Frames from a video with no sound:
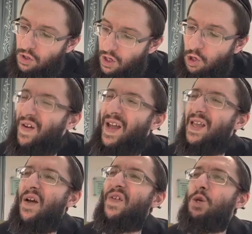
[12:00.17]
il devrait
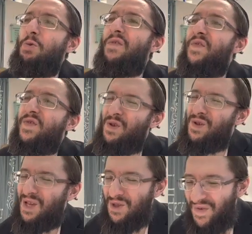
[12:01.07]
être un vrai juif,
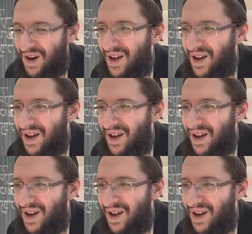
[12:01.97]
cet enfant-là. La